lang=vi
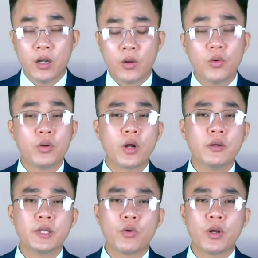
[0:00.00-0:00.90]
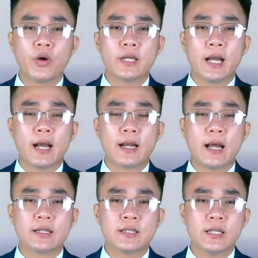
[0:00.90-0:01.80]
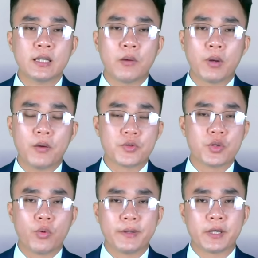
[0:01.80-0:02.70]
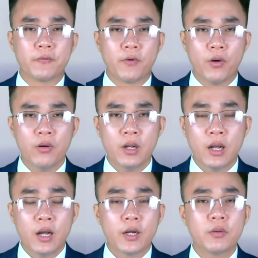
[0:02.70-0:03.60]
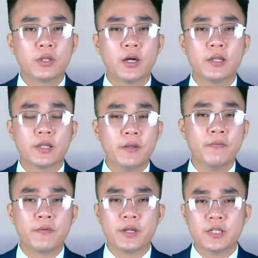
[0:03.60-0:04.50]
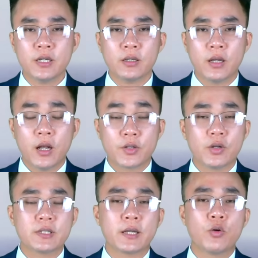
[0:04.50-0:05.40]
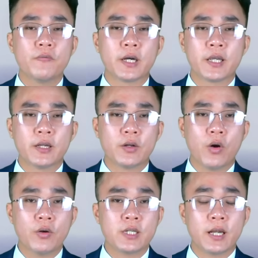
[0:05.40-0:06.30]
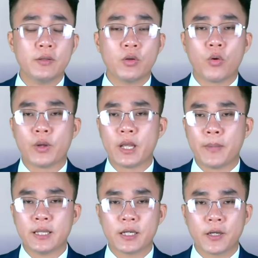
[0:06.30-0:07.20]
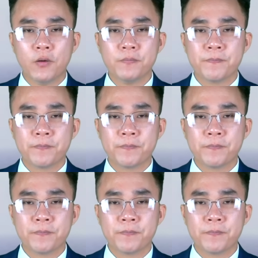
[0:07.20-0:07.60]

Cùng lúc đó, thì quân đội Nga đang siết thòng lọng xung quanh thành phố, đồng thời tiến về phía trước, dọn sạch khu vực kiên cố trên lãnh thổ của nhà máy than cốc.